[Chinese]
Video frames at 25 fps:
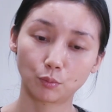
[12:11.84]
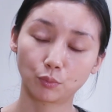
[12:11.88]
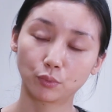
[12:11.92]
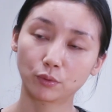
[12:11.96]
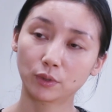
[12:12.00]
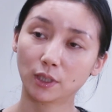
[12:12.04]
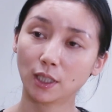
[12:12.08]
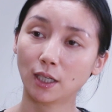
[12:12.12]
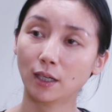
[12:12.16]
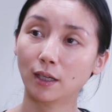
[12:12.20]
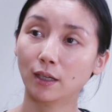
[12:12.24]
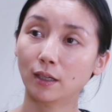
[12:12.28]

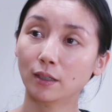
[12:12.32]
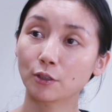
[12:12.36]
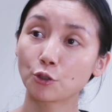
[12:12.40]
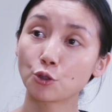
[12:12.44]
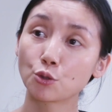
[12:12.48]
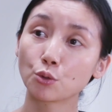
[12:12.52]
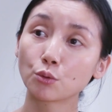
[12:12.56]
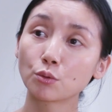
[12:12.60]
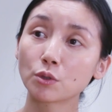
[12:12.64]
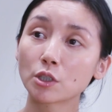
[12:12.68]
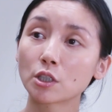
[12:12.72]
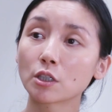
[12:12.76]
不太
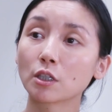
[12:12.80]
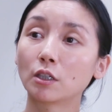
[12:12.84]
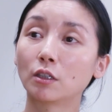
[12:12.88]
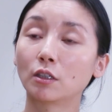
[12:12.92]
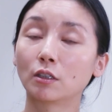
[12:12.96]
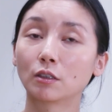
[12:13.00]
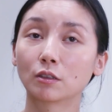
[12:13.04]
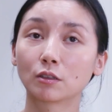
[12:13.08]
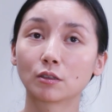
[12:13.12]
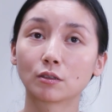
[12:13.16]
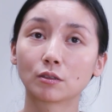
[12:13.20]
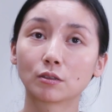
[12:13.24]
中正。
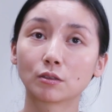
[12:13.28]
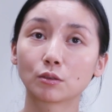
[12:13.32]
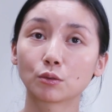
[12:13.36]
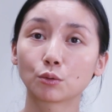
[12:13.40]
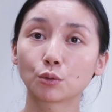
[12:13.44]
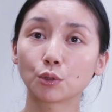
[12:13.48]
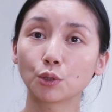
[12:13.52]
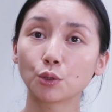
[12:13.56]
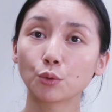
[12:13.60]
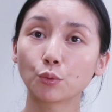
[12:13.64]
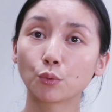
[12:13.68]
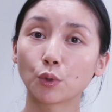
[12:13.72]

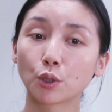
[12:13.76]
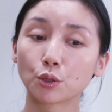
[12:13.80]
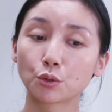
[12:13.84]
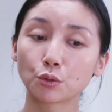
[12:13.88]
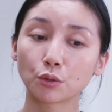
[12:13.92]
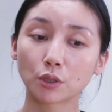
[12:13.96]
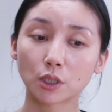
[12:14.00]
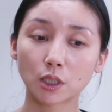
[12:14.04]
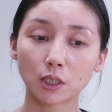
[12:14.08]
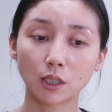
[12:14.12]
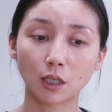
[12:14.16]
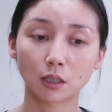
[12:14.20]
所以我
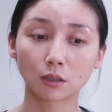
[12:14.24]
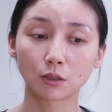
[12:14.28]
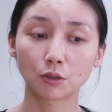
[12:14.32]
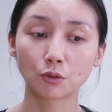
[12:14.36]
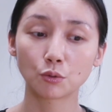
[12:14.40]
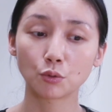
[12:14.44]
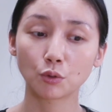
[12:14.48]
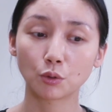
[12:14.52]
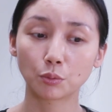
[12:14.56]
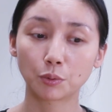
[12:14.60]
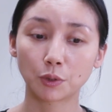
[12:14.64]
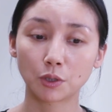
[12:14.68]
做这样的
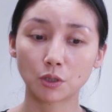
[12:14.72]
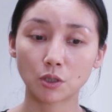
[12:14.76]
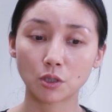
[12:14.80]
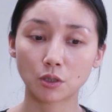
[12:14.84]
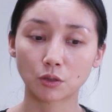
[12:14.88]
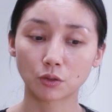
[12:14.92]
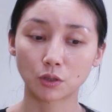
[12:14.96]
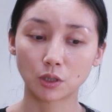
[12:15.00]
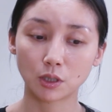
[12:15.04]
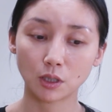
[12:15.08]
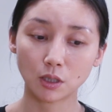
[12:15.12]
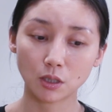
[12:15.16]
作品，
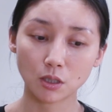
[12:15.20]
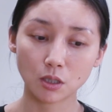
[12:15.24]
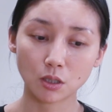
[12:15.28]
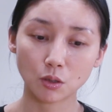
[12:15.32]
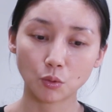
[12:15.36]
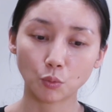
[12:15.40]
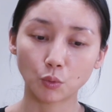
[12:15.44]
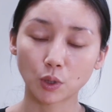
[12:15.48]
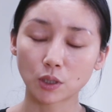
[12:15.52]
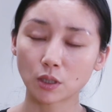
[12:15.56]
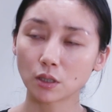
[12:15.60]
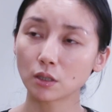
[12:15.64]
首先
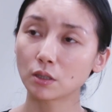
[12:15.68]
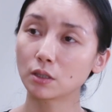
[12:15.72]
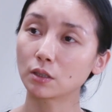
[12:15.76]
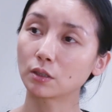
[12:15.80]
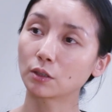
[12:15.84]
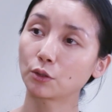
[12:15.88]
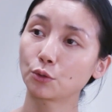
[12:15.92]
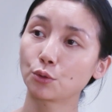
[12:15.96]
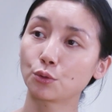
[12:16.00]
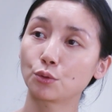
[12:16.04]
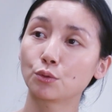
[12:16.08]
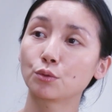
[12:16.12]
是我自己
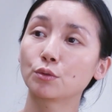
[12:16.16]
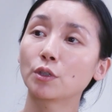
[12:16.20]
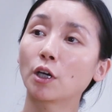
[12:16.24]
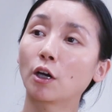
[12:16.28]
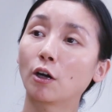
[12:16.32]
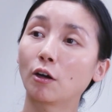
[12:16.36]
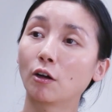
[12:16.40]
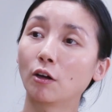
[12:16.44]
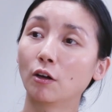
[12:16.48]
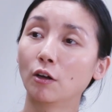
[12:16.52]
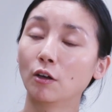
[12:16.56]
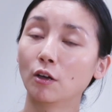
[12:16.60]
的需
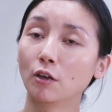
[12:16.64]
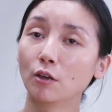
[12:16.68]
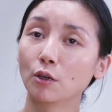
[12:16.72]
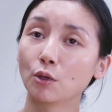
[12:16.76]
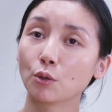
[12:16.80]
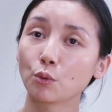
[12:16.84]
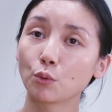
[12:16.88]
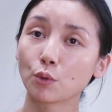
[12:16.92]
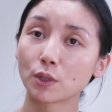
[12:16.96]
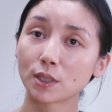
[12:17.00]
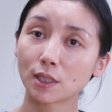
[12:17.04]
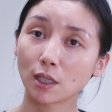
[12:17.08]
要。
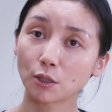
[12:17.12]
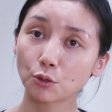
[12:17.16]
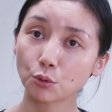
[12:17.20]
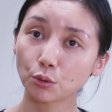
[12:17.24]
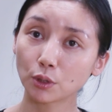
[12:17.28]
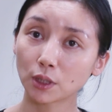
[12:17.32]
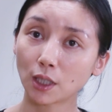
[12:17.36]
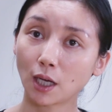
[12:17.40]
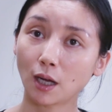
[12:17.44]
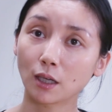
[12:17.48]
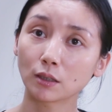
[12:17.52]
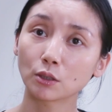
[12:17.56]
我在
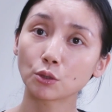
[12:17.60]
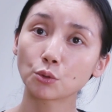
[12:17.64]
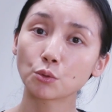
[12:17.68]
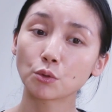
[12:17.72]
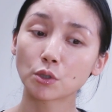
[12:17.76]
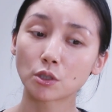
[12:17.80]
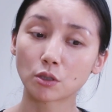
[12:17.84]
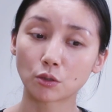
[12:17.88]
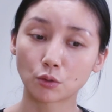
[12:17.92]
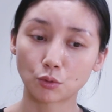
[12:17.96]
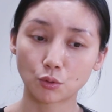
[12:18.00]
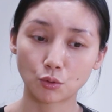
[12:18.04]
做它的
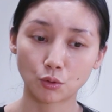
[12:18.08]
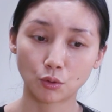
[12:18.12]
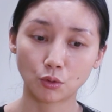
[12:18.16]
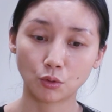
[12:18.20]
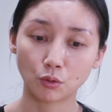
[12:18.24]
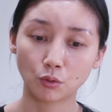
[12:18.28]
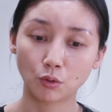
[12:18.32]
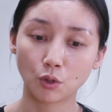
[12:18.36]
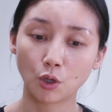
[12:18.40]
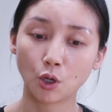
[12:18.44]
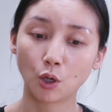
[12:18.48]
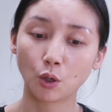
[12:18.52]
过程
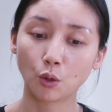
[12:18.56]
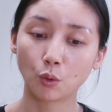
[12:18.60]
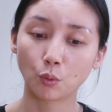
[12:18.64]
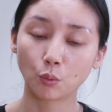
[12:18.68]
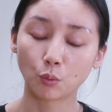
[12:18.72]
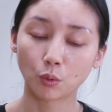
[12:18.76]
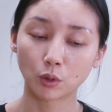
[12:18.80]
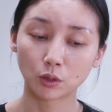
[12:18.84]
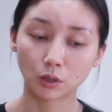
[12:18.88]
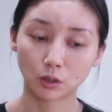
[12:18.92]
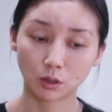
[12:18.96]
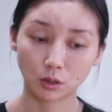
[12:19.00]
中。
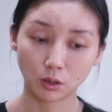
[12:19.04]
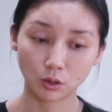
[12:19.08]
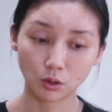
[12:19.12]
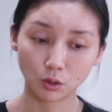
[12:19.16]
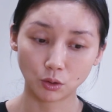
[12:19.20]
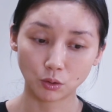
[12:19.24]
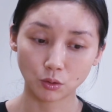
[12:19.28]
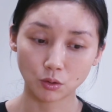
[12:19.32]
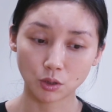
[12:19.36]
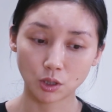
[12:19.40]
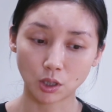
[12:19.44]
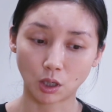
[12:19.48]
我能
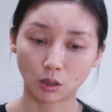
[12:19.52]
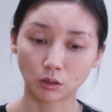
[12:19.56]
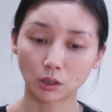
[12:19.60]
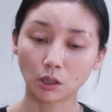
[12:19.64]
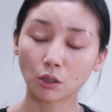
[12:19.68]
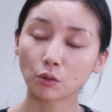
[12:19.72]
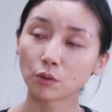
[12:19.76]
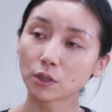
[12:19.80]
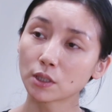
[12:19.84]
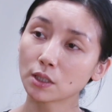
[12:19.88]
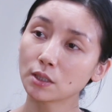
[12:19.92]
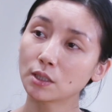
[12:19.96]
够找
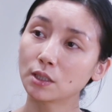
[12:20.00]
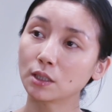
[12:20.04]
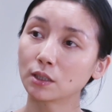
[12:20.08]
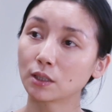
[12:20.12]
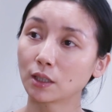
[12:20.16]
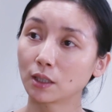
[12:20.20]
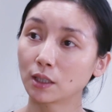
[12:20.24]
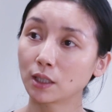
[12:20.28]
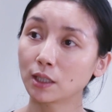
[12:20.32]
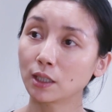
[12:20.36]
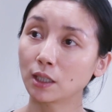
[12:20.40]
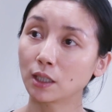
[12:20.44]
到我自己
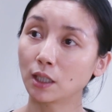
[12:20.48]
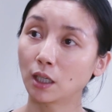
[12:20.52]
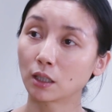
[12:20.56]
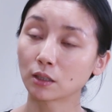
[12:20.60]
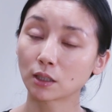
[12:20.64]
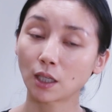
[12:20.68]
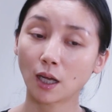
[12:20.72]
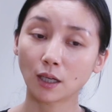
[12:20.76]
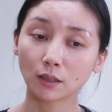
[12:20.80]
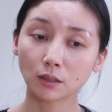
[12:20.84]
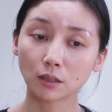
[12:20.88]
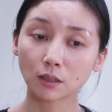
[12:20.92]
的力量，
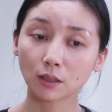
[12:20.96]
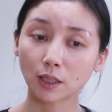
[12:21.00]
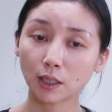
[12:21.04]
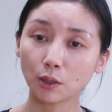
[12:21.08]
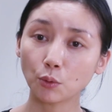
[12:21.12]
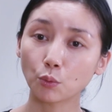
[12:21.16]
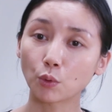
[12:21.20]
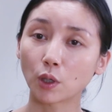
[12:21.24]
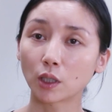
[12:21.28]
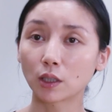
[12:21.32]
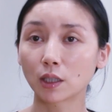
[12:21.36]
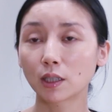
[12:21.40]
他能
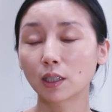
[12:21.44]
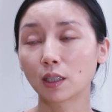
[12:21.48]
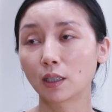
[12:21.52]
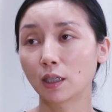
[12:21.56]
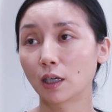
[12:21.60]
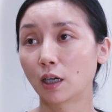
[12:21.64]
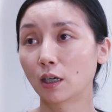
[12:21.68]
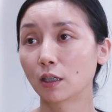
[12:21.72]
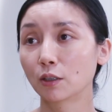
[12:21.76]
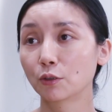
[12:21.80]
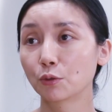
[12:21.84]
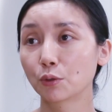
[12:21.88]
给我力
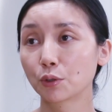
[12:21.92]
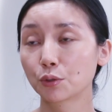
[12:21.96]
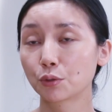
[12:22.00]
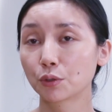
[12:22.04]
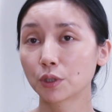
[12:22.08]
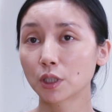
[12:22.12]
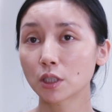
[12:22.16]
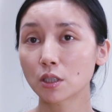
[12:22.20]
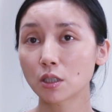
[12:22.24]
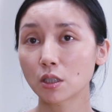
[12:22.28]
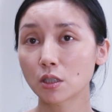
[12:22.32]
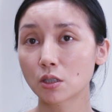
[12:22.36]
量，我
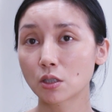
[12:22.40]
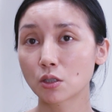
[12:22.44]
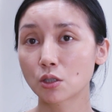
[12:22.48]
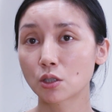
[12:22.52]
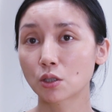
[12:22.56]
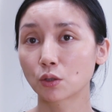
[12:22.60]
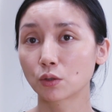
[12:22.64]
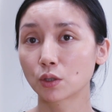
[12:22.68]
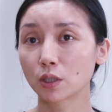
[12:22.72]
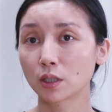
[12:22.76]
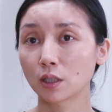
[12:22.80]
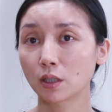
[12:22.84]
觉得这是
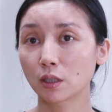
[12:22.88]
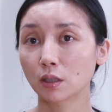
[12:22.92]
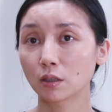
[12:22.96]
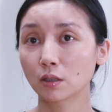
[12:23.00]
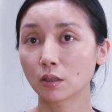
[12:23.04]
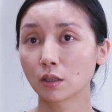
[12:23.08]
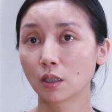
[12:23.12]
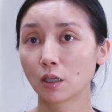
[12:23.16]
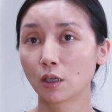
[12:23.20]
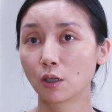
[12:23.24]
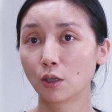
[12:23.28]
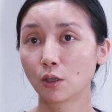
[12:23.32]
首
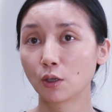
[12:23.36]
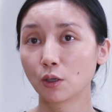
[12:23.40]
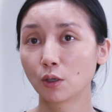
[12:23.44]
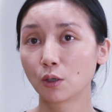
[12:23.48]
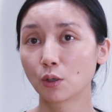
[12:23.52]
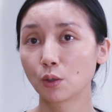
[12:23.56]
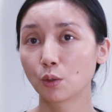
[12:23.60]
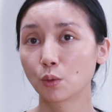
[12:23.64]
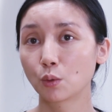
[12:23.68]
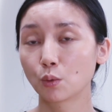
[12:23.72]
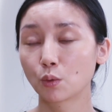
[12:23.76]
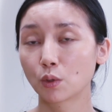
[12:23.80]
先
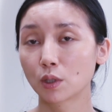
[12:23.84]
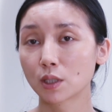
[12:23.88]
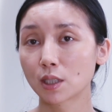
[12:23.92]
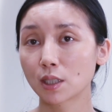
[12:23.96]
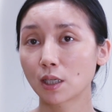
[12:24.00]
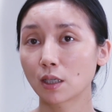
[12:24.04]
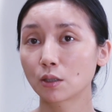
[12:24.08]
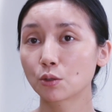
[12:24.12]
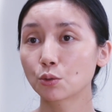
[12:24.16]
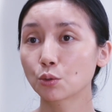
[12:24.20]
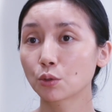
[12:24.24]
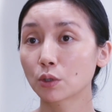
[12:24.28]
我
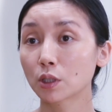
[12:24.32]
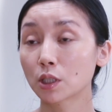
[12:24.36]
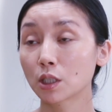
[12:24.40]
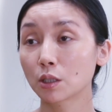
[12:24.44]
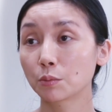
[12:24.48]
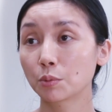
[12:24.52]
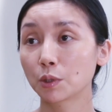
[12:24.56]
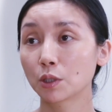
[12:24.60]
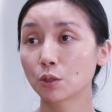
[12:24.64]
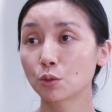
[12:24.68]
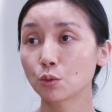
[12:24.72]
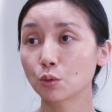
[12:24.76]
在做
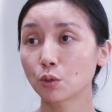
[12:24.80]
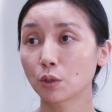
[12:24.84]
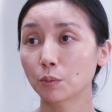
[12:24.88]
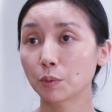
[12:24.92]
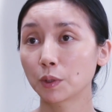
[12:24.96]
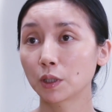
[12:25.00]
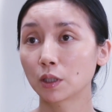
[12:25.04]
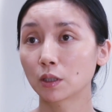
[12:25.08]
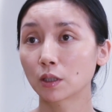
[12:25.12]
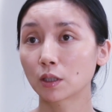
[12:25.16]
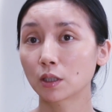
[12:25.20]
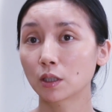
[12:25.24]
这批作
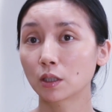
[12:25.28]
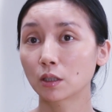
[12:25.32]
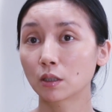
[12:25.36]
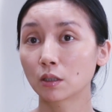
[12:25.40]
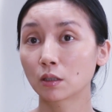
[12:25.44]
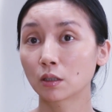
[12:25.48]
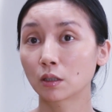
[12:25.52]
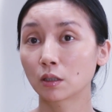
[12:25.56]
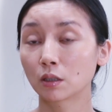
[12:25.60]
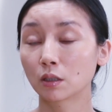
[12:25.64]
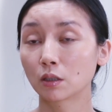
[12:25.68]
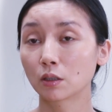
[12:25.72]
品的一
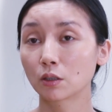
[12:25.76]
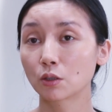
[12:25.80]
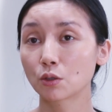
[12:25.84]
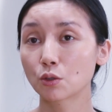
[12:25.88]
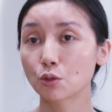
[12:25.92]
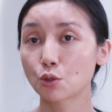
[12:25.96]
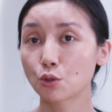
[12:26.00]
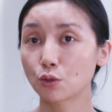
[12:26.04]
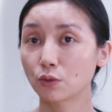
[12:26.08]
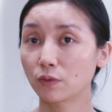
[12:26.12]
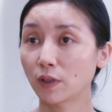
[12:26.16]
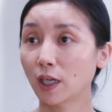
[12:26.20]
个
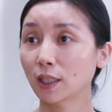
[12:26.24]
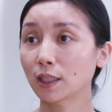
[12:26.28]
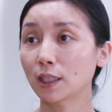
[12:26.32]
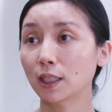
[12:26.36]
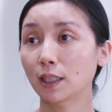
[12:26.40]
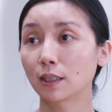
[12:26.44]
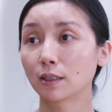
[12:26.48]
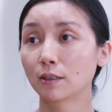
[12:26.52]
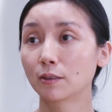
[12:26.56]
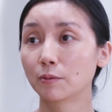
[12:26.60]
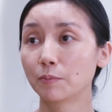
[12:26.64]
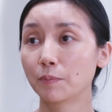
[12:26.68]
出发
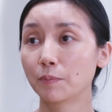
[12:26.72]
点，